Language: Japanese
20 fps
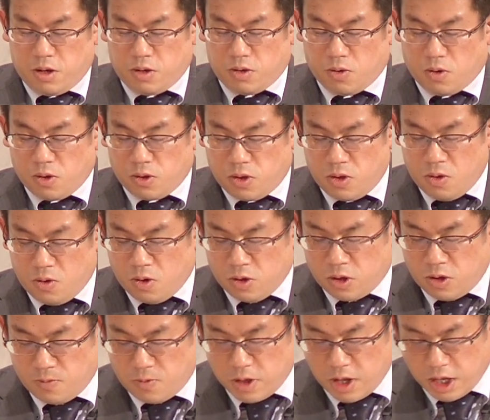どうするこ
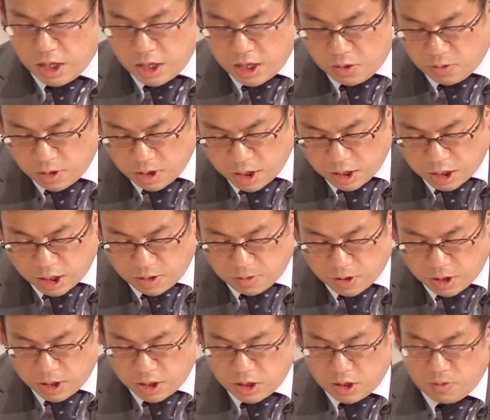ともできなくなった
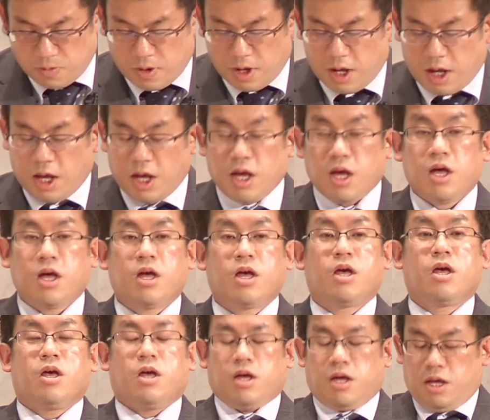私は、
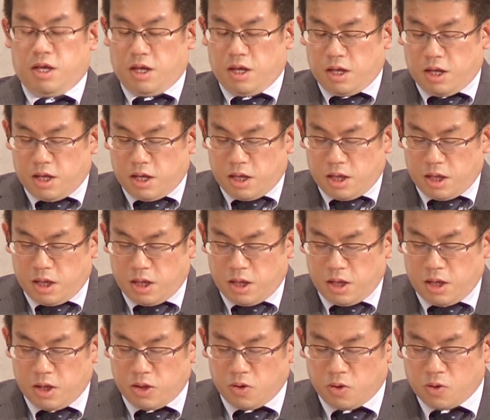
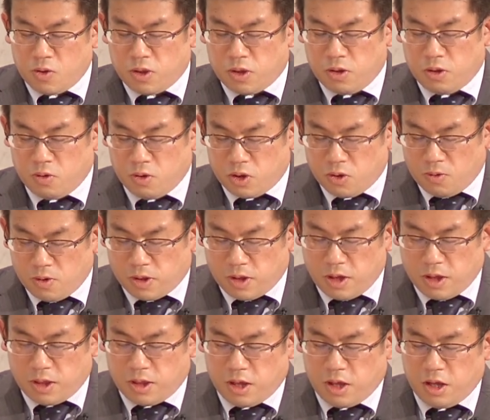よしこ
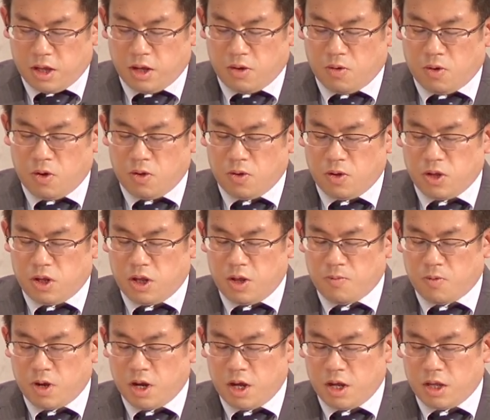先生にお祈りして
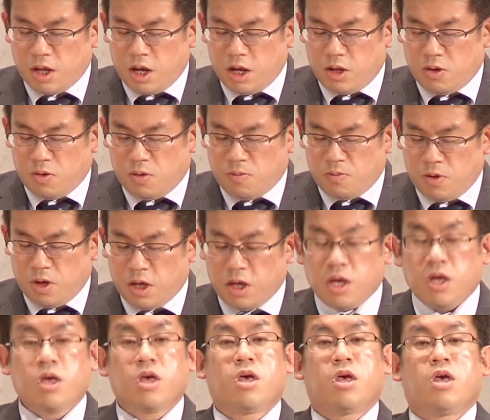もらいたいと思
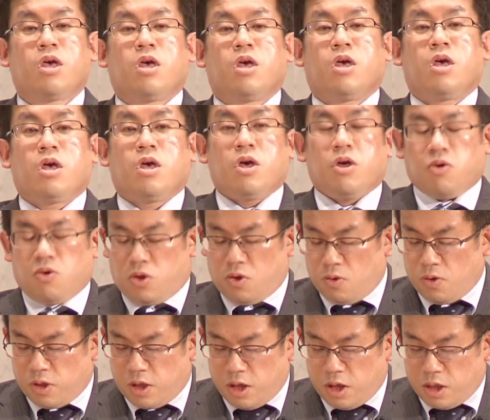い、よし
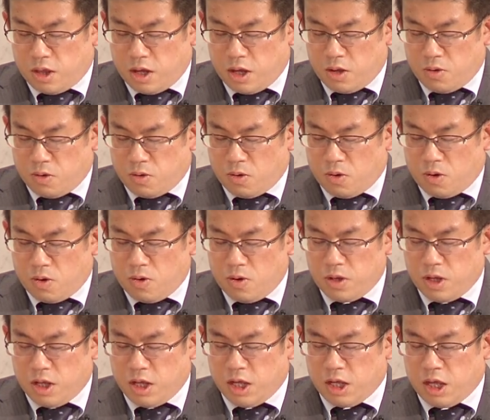こ先生のところ
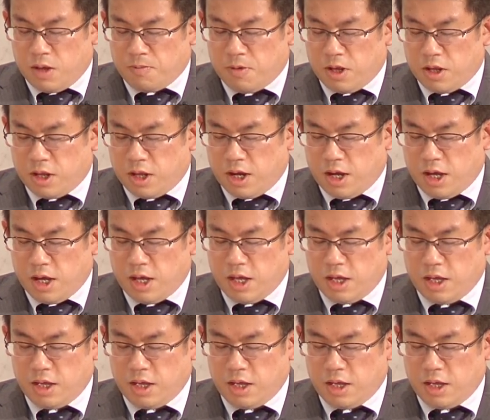に行きました。